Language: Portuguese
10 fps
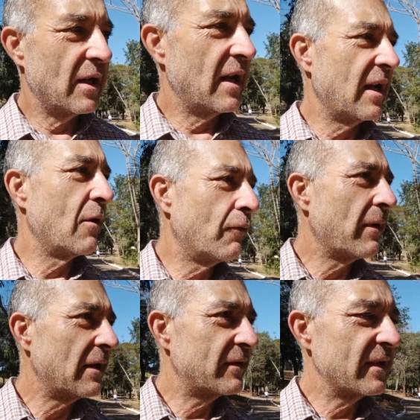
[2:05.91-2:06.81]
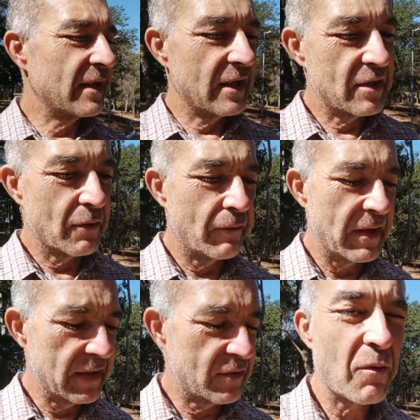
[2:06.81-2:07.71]
É, eu falo o seguinte, eu
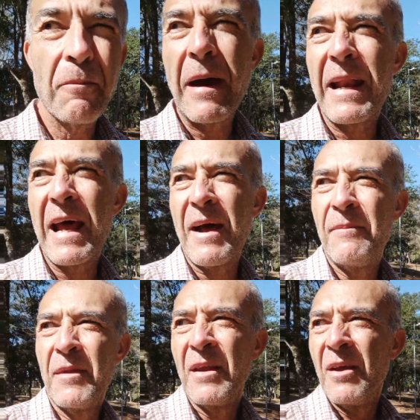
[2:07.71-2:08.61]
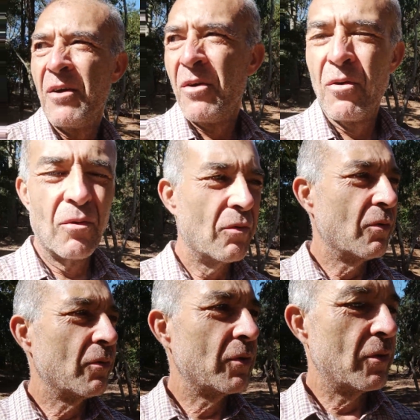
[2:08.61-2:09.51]
vejo eles comparar
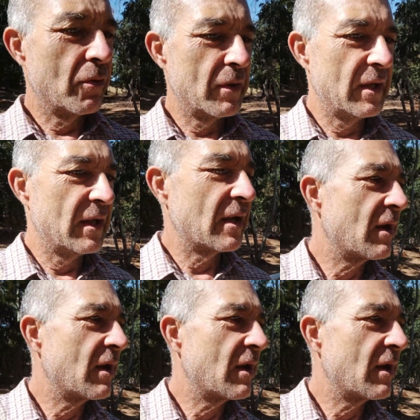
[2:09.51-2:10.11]
o drone